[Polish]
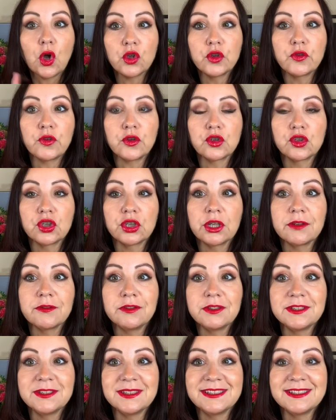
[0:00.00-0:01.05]
otworzę na
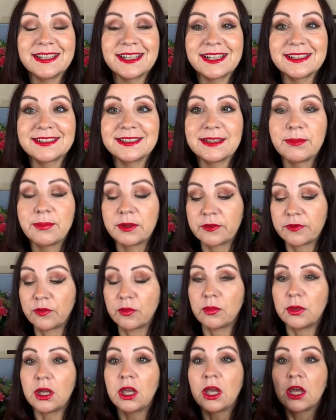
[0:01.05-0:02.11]
wizji zaraz te
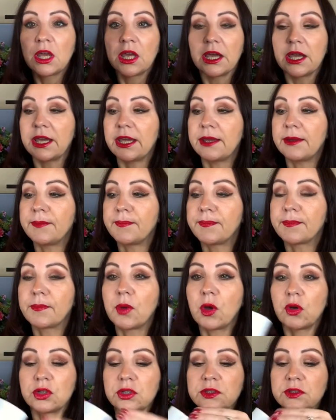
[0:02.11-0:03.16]
perfumy,
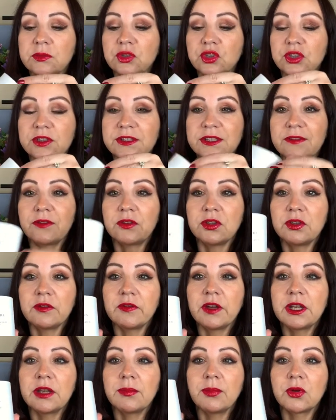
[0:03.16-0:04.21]
bo one są jeszcze
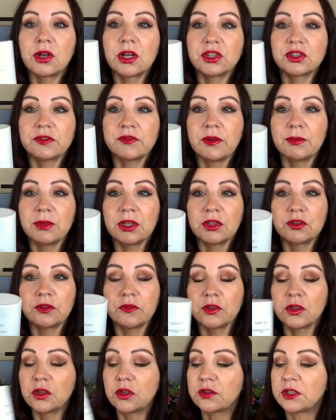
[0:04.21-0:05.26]
zafoliowane. Pokażę Wam, jak to
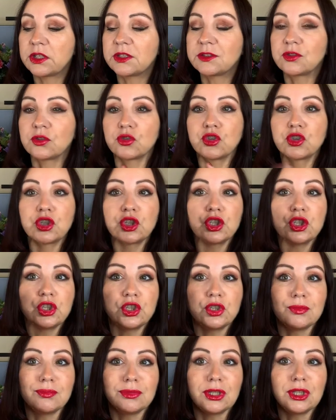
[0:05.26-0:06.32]
wygląda. Jest to
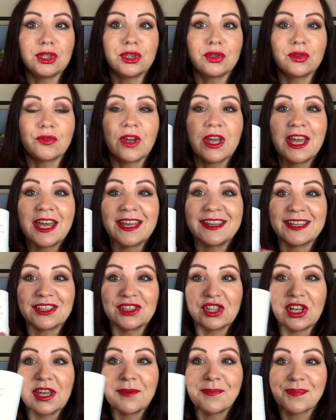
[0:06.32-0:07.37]
40 ml,
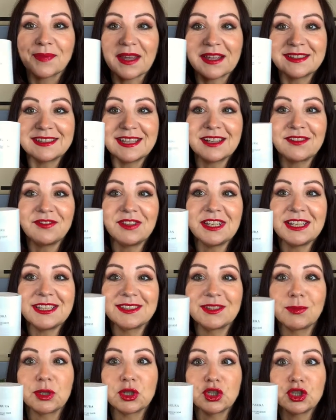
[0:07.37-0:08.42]
także za chwilę je
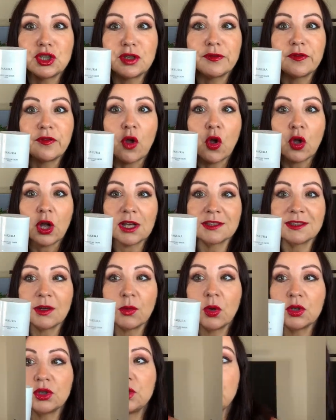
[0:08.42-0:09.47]
zobaczycie w okazji.
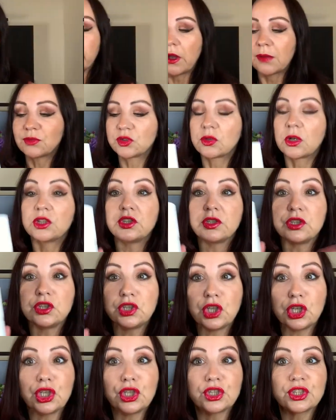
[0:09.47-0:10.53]
Wam Słuchajcie,
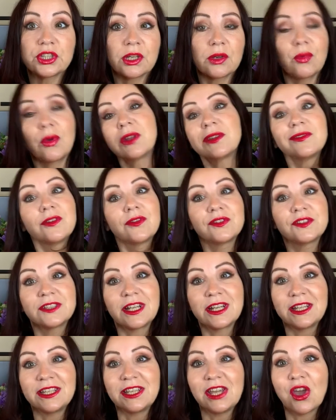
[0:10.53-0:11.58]
nie jest tak łatwo
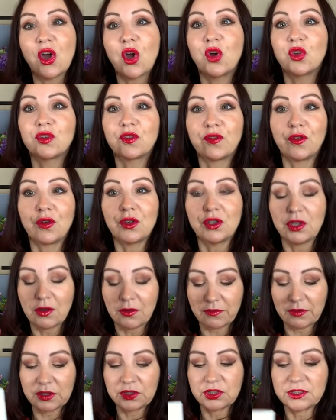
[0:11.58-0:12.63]
wcale je
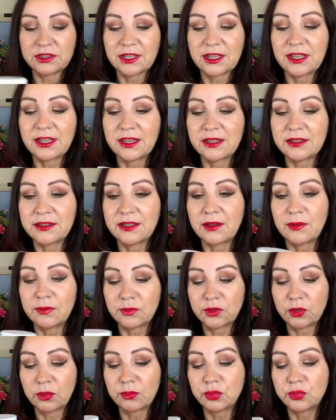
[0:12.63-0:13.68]
odfoliować, te, te,
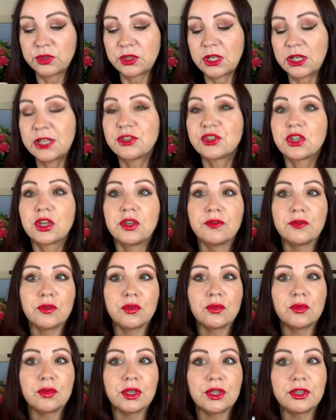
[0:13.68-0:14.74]
tą buteleczkę i w
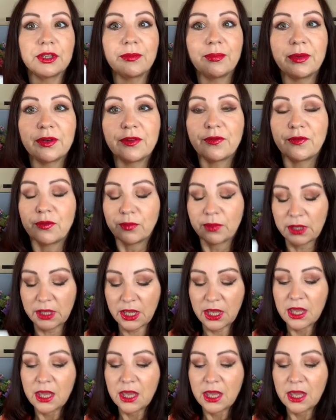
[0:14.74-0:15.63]
ogóle te perfumy.